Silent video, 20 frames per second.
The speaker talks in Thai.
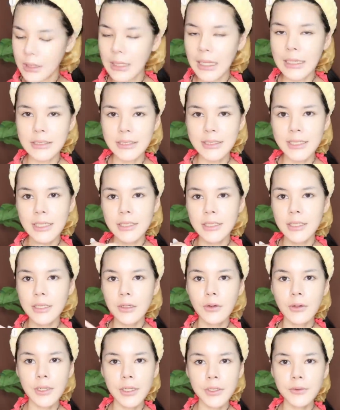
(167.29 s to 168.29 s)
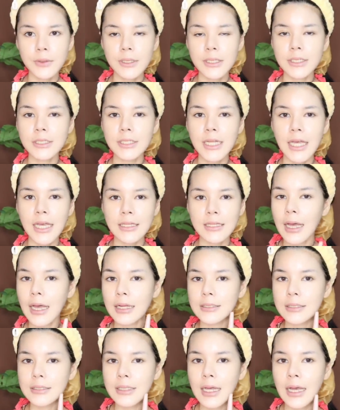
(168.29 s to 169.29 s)
หลังจากที่ลงให้ดูครึ่งหน้าข้า
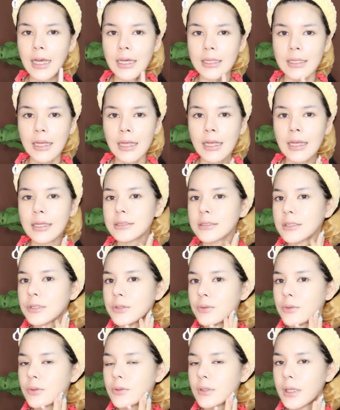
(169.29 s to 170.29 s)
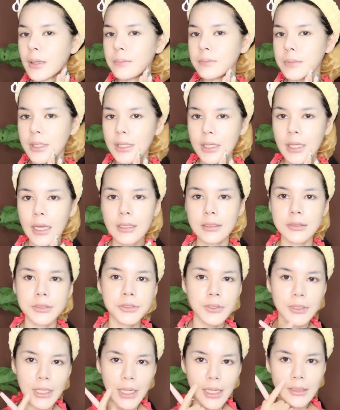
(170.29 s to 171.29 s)
งที่ทานะคะ จะดูเรียบเนียน
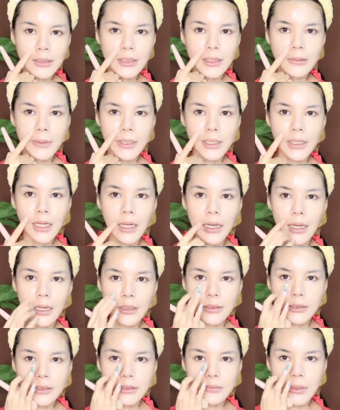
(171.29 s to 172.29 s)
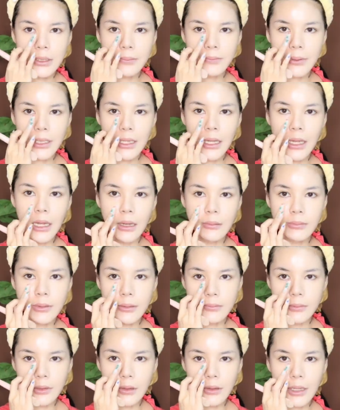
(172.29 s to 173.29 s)
ส่วนข้างที่ไม่ทาก็จะมีปัญหาแบ
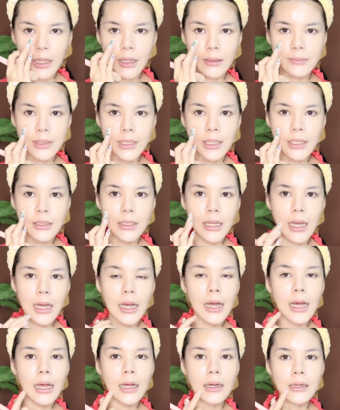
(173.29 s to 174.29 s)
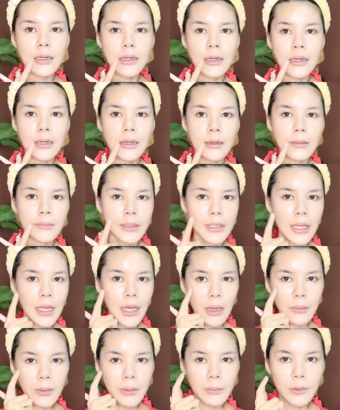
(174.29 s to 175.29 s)
บรอยคั้ำใต้ตา ปัญ
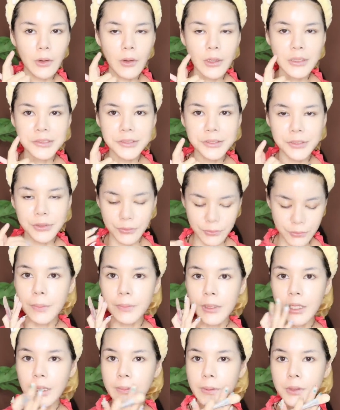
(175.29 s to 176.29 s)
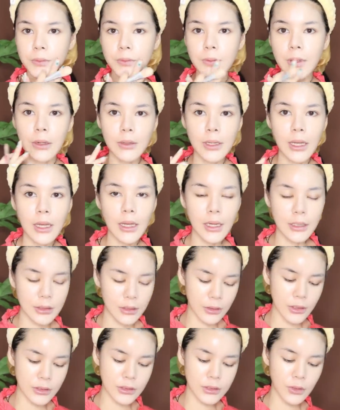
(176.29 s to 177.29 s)
หาแบบรอยสิวเปรียบเทียบให้ดูแล้วนะคะ เดี๋
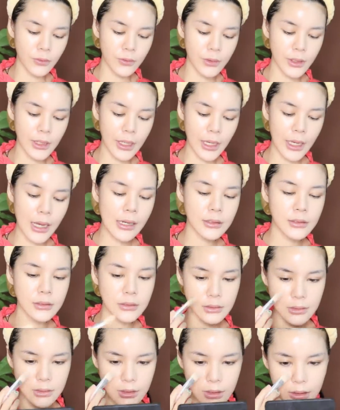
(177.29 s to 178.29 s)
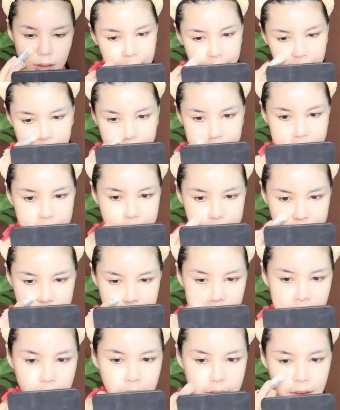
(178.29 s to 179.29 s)
ยวเราจะลงอีกข้างนึง
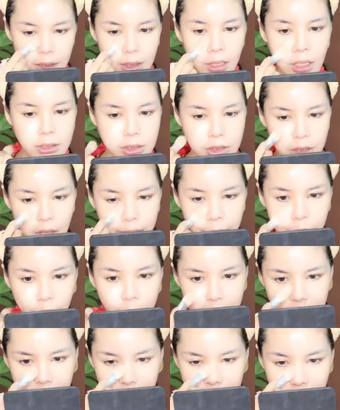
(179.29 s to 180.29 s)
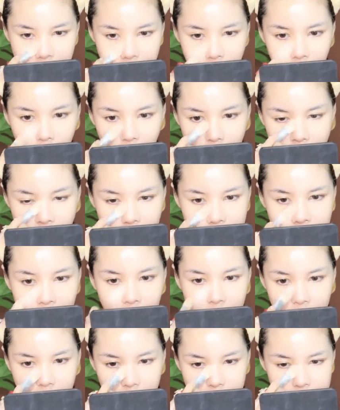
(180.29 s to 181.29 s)
ที่หลอดชอบตัวนี้นะเพราะว่าเขา
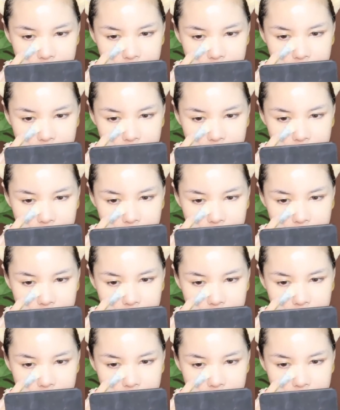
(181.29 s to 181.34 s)
ทำ